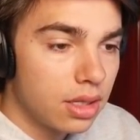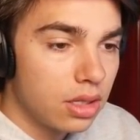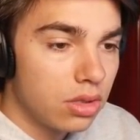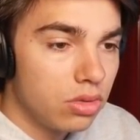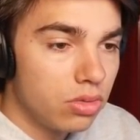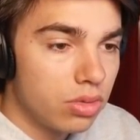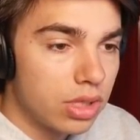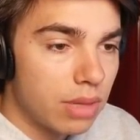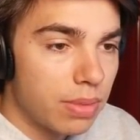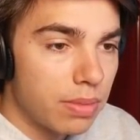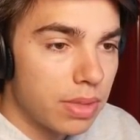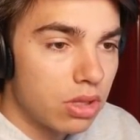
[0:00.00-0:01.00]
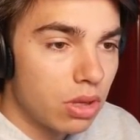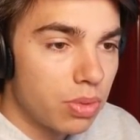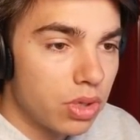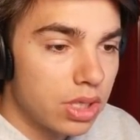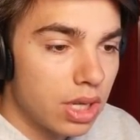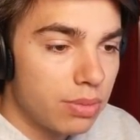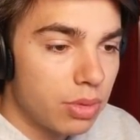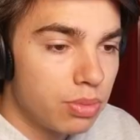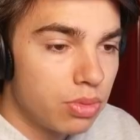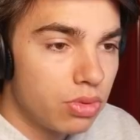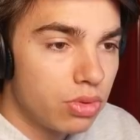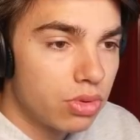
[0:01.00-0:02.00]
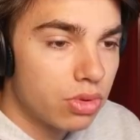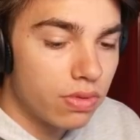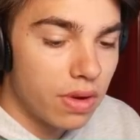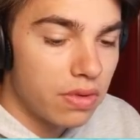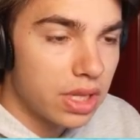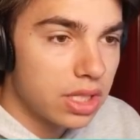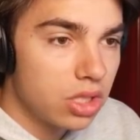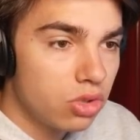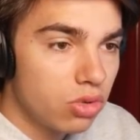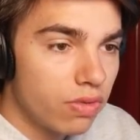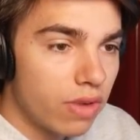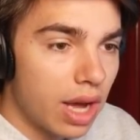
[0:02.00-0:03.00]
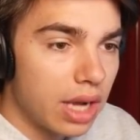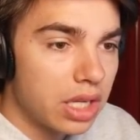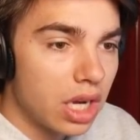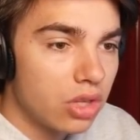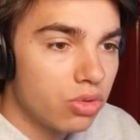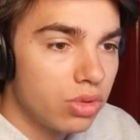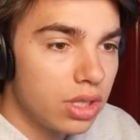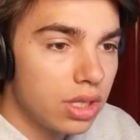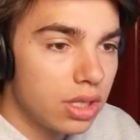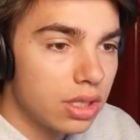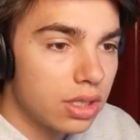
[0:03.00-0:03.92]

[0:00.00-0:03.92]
Du coup, ça permet de temporiser un peu plus. On va voir ce qu'il joue. On va rien rajouter.